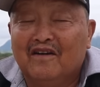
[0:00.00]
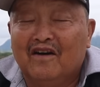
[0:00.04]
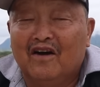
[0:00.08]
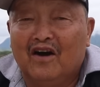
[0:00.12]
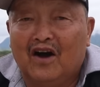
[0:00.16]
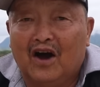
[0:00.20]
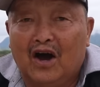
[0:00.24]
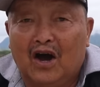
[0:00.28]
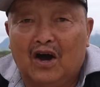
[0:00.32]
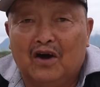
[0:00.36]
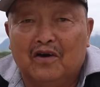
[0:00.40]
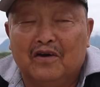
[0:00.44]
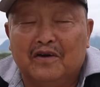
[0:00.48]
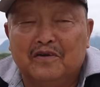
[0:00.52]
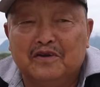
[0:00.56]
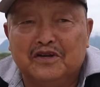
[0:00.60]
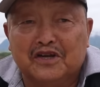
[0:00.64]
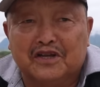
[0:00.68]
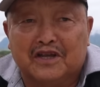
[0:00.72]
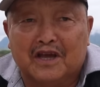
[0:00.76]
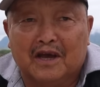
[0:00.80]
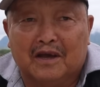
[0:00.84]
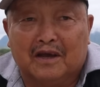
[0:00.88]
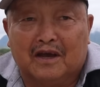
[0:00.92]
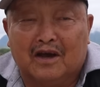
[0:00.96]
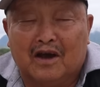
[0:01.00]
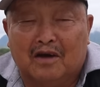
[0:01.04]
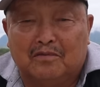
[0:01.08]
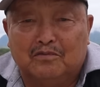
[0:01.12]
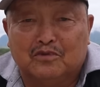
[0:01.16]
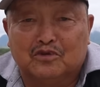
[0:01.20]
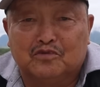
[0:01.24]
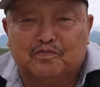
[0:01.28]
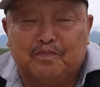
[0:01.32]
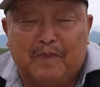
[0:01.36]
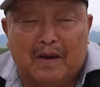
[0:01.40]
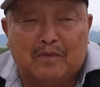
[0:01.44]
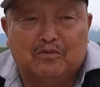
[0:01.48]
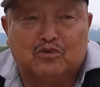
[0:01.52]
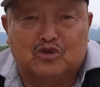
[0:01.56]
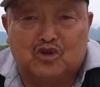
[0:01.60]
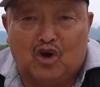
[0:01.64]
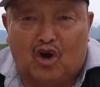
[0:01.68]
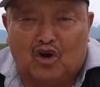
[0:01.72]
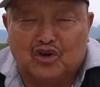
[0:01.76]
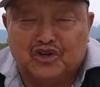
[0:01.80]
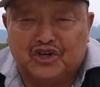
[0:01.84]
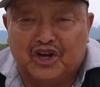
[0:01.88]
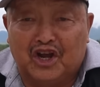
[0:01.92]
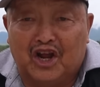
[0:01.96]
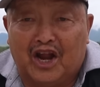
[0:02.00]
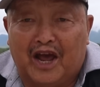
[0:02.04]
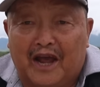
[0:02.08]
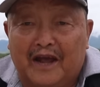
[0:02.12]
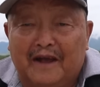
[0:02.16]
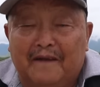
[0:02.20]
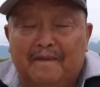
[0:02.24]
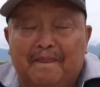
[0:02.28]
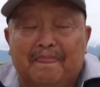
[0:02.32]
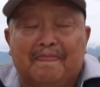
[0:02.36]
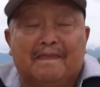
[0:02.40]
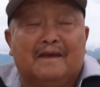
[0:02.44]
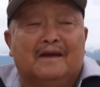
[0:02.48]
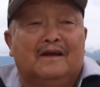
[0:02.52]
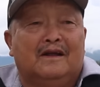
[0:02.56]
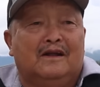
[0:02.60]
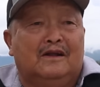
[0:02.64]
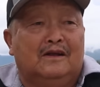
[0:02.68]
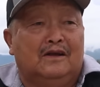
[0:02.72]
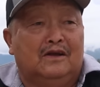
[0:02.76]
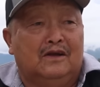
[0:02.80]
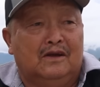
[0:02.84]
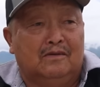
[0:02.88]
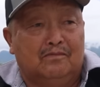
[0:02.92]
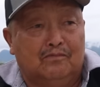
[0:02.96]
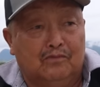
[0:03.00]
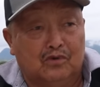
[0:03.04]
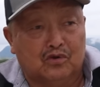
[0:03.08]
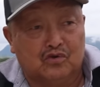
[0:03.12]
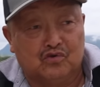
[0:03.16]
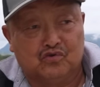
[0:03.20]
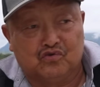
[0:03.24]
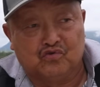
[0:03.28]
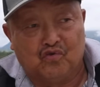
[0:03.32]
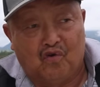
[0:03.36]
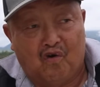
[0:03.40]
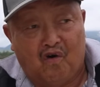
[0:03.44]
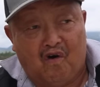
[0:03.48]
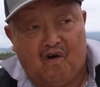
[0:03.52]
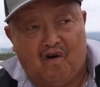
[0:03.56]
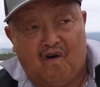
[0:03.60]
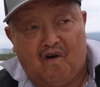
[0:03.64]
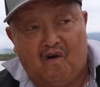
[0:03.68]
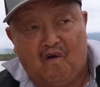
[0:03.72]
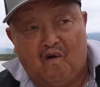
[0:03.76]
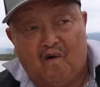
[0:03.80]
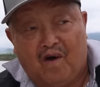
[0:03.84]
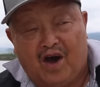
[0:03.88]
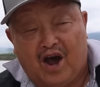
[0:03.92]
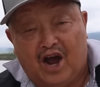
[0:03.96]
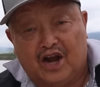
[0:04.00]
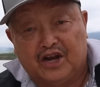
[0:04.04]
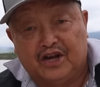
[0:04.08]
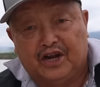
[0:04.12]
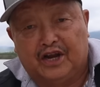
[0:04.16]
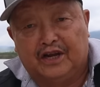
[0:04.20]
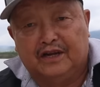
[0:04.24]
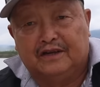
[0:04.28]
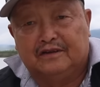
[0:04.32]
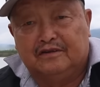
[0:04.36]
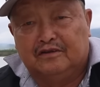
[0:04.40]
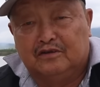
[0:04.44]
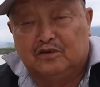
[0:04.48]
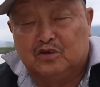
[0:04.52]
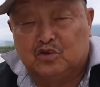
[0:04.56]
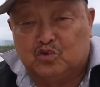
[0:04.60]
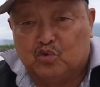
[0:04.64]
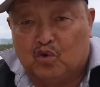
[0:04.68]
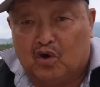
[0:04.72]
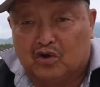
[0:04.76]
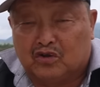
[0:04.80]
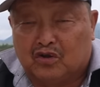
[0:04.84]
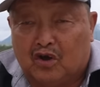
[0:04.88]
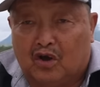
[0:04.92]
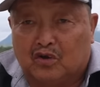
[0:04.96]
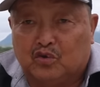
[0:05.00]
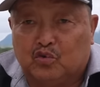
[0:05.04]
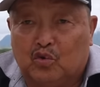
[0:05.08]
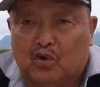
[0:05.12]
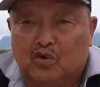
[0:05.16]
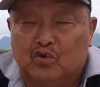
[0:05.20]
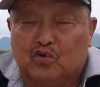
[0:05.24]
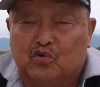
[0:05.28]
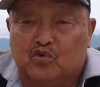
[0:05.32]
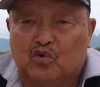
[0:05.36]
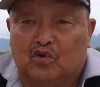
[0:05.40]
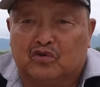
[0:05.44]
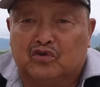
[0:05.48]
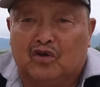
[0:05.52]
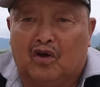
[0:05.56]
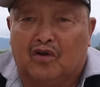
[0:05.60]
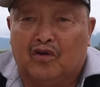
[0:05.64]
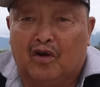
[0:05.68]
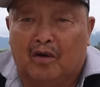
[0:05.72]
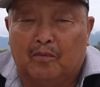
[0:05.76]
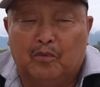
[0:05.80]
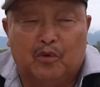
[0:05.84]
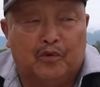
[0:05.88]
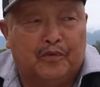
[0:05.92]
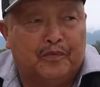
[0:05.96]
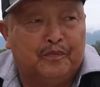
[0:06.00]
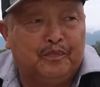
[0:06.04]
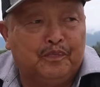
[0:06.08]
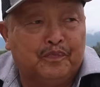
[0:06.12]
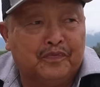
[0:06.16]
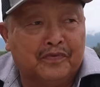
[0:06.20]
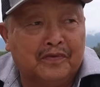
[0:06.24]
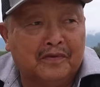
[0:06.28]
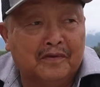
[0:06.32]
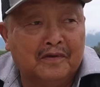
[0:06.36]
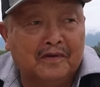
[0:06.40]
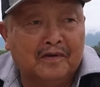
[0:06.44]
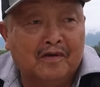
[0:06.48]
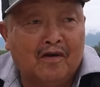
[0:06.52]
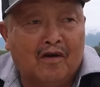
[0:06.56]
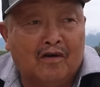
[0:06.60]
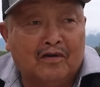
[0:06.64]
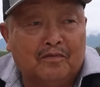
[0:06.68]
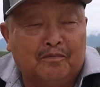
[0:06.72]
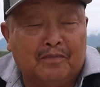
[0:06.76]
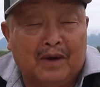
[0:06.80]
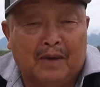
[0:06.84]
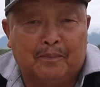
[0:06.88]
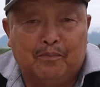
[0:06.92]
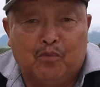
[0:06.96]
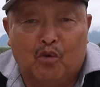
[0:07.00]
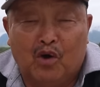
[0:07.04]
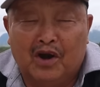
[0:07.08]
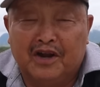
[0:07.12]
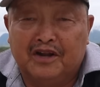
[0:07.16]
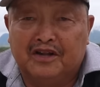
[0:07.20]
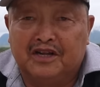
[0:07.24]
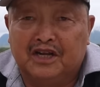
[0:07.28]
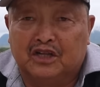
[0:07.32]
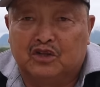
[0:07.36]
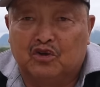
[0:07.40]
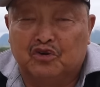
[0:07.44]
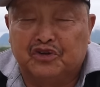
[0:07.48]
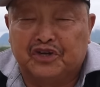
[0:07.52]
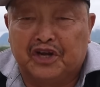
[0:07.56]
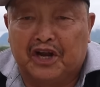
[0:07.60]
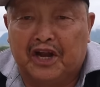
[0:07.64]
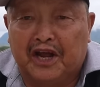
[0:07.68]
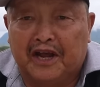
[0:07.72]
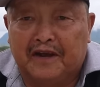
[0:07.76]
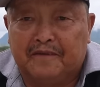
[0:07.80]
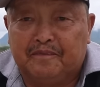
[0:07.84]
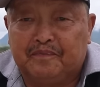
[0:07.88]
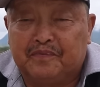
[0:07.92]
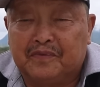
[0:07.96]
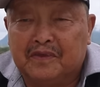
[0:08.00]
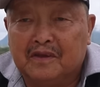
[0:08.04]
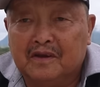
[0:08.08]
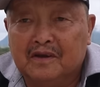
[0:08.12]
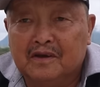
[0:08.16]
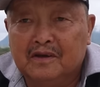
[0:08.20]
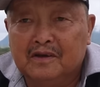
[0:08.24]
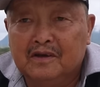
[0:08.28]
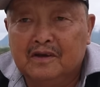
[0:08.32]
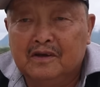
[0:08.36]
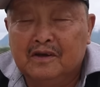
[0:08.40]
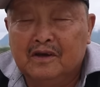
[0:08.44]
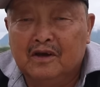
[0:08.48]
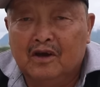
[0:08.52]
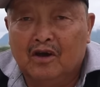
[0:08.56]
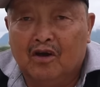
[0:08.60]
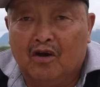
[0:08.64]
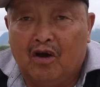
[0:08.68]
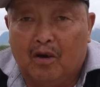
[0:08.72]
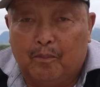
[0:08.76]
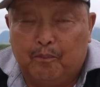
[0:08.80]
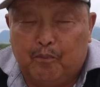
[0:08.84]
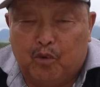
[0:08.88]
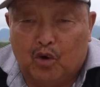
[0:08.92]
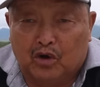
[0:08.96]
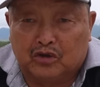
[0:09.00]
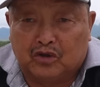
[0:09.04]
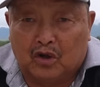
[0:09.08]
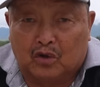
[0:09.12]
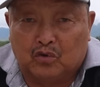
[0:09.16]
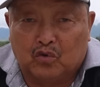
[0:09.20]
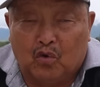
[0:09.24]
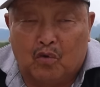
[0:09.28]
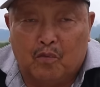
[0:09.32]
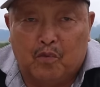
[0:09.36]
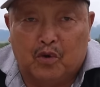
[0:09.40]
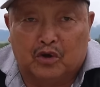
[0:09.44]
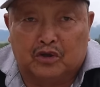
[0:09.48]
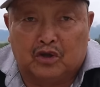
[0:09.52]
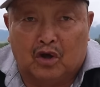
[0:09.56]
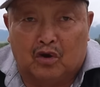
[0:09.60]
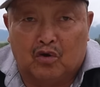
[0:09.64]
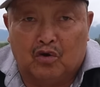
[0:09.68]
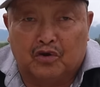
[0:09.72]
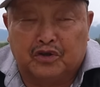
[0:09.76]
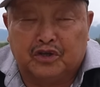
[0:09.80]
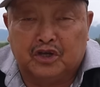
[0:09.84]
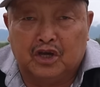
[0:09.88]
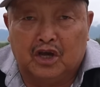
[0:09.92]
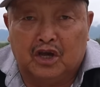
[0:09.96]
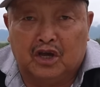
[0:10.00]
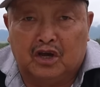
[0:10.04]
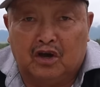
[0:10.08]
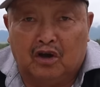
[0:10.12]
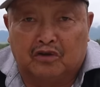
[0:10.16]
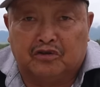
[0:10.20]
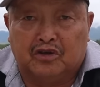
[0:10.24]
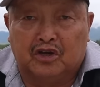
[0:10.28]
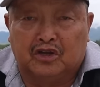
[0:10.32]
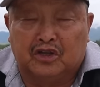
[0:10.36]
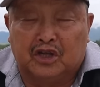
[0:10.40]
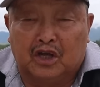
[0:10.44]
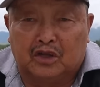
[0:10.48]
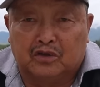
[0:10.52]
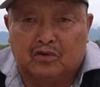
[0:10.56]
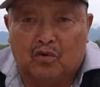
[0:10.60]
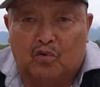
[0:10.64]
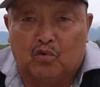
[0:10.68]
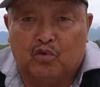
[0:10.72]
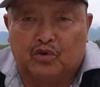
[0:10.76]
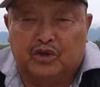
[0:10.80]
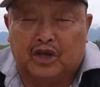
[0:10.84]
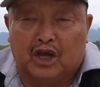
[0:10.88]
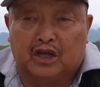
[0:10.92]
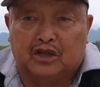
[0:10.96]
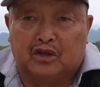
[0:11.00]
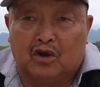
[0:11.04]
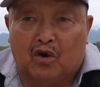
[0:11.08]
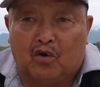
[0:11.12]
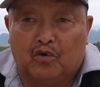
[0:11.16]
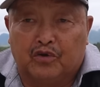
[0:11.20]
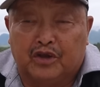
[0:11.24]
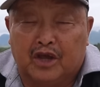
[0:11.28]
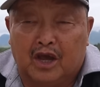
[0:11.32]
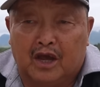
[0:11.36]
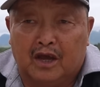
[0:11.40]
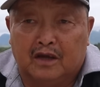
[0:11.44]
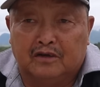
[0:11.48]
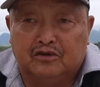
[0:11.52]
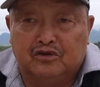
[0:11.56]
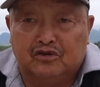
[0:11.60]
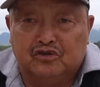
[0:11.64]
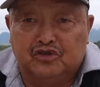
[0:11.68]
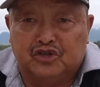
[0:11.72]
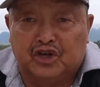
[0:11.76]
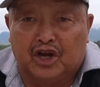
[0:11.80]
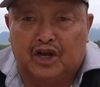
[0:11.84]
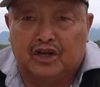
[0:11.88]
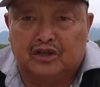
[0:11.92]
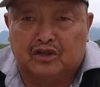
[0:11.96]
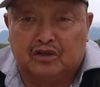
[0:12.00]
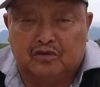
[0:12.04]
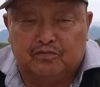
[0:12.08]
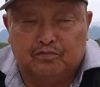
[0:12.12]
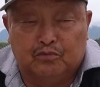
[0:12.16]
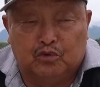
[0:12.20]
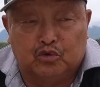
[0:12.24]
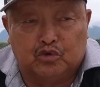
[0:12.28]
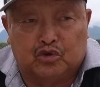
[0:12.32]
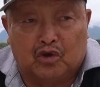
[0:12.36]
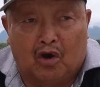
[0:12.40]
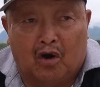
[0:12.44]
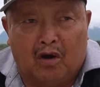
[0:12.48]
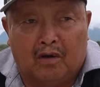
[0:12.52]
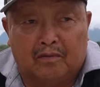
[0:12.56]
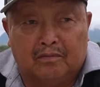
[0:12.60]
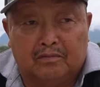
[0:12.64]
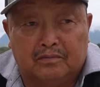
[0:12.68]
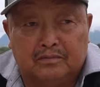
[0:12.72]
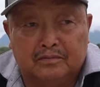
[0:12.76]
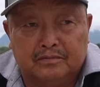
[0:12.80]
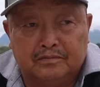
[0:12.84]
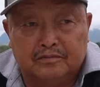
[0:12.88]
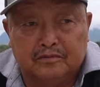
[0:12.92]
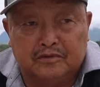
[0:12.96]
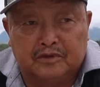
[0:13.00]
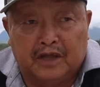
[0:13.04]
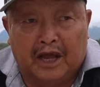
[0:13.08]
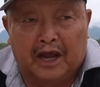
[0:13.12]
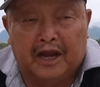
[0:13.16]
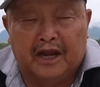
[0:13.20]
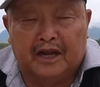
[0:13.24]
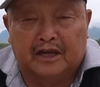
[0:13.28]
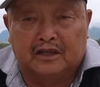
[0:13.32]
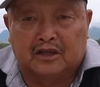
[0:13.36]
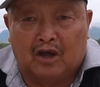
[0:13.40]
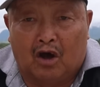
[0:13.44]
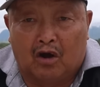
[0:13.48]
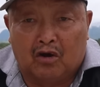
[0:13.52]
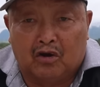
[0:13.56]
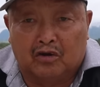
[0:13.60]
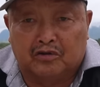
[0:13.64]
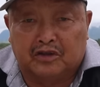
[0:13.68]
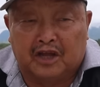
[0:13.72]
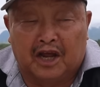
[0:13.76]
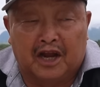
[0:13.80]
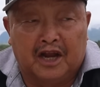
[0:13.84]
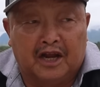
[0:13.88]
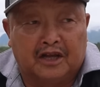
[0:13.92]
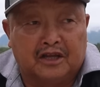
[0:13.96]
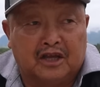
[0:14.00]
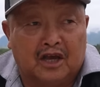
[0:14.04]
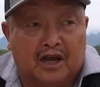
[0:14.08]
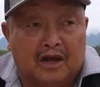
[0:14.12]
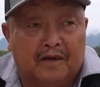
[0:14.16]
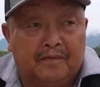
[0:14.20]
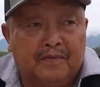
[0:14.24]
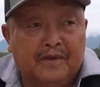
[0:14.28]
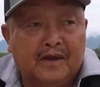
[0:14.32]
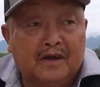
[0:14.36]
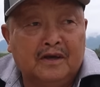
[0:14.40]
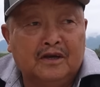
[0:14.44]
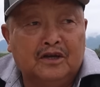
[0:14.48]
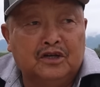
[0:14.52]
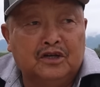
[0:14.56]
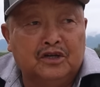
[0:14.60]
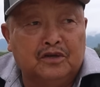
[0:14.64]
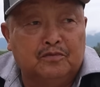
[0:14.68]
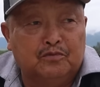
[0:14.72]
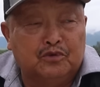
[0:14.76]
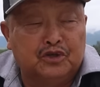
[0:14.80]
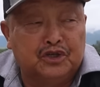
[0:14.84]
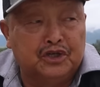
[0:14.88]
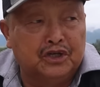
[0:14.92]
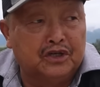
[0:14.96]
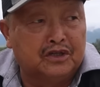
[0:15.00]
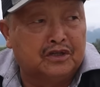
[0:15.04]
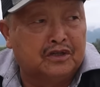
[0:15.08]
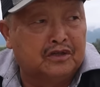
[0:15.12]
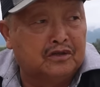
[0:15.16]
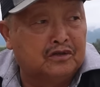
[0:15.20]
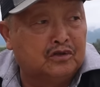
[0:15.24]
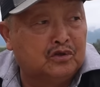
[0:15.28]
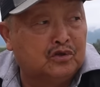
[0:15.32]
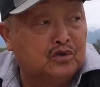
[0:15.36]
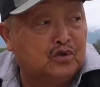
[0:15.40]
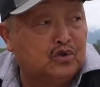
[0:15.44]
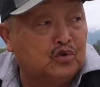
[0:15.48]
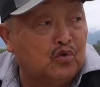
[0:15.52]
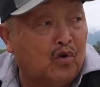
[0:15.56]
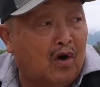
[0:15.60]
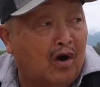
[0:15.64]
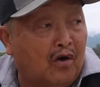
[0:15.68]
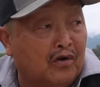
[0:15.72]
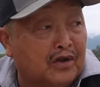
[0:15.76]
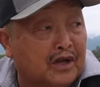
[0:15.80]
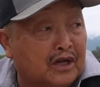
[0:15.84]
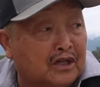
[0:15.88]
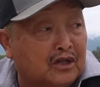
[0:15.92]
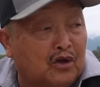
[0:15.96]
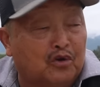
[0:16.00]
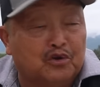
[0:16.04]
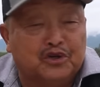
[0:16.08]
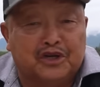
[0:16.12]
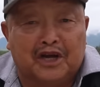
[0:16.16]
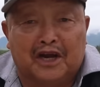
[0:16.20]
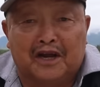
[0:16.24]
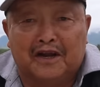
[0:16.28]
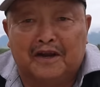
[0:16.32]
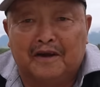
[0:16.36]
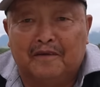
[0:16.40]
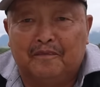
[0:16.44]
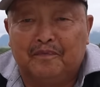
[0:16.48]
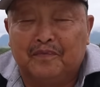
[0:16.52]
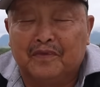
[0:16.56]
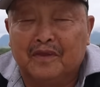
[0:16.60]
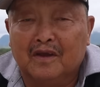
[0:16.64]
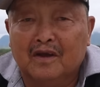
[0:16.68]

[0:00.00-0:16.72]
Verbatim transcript: ô em chỉ chè có một bên một thòn chè đấy một sùa cá đấy nụ sùa tỏ tua อยู่สวนต่อนอมุ mà bố thì thế tông chế này có bố tao đúng bố tao nó chế có chế thì tôi của chế tao chế chế mù tao tệ nâng tao nó tê nâng chế mù xí chúa hồ chế tông chế này